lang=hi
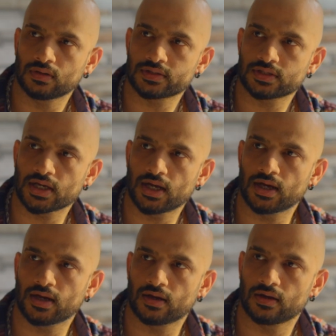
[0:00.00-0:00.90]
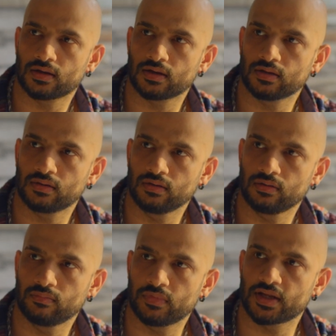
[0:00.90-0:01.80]
अच्छा
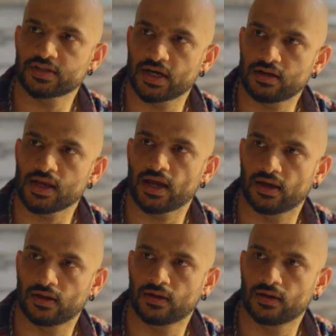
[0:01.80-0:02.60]
मेरे चेटरी है